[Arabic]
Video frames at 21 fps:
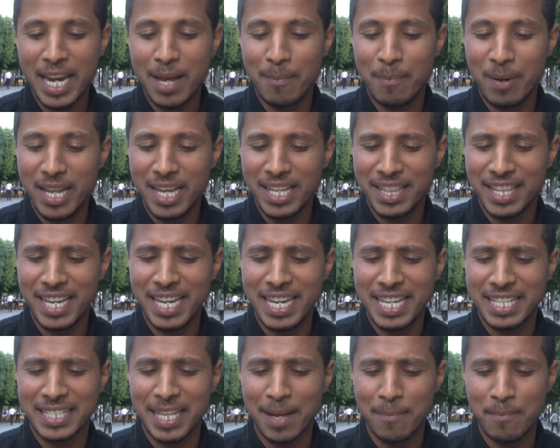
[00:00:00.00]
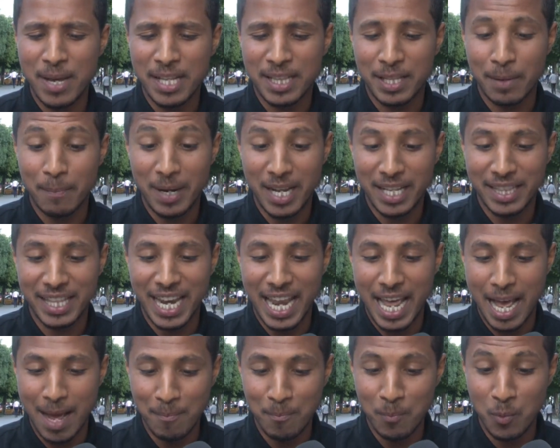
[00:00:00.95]
على بلادي اللي تسميت بلاد
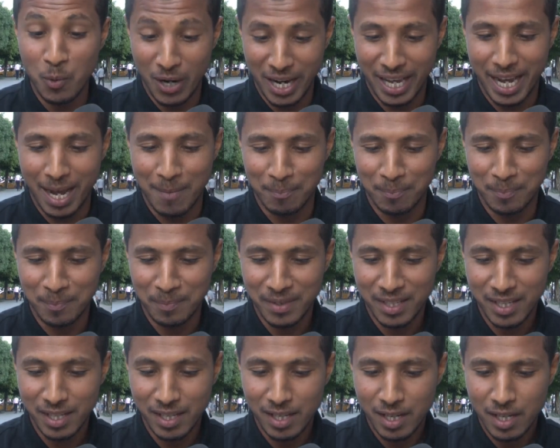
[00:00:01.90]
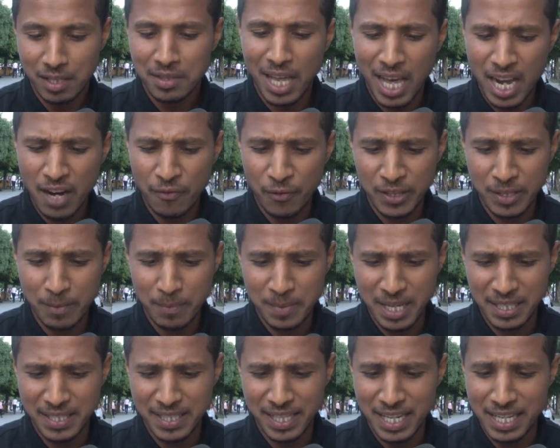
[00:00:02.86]
الهم والغم تعرفت
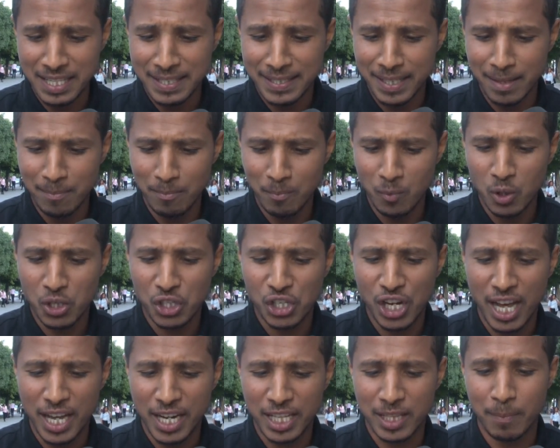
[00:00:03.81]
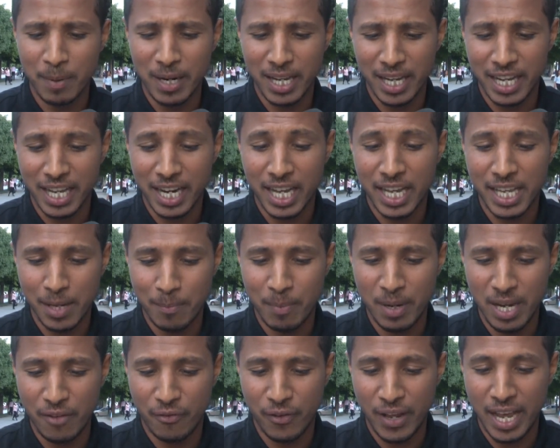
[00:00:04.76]
بدسان السم وتشهرت
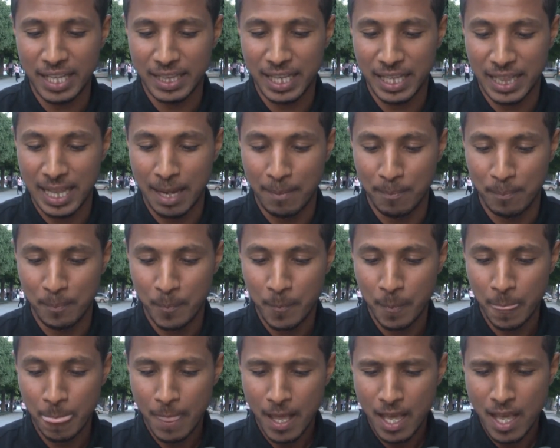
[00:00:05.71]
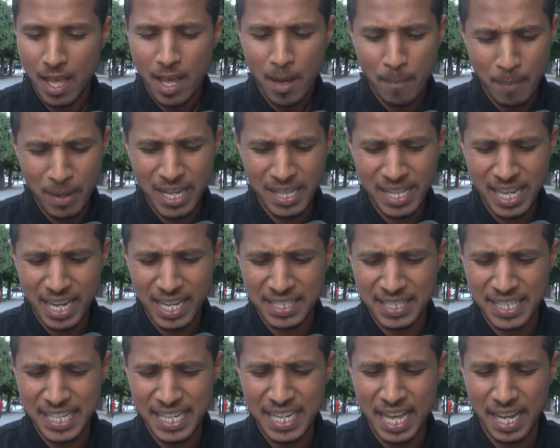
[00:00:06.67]
بالغرايب اللي فيها تتلم بلادي
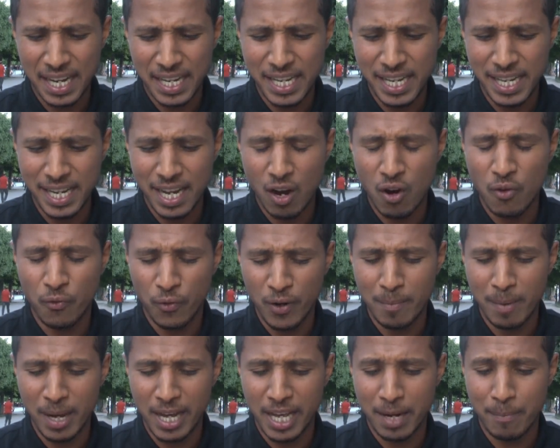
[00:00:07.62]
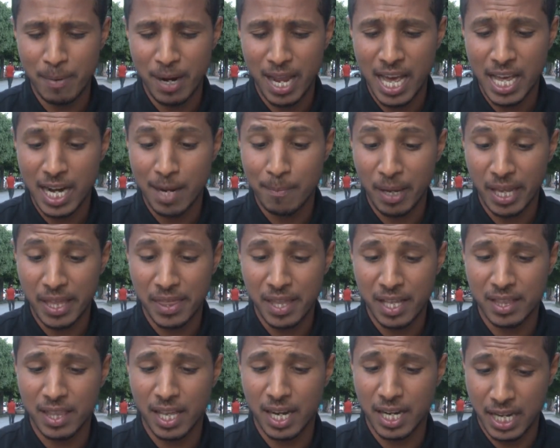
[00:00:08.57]
حزينه رهينه وفي المغرب العربي
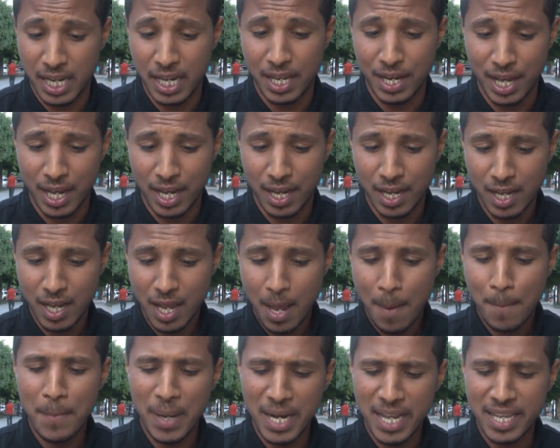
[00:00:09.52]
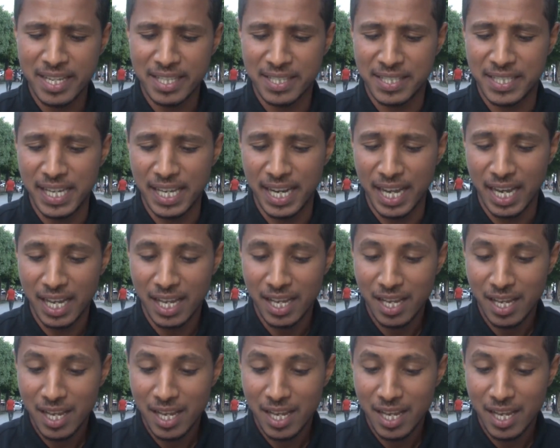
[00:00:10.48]
خدات تركينه ملايين الزينه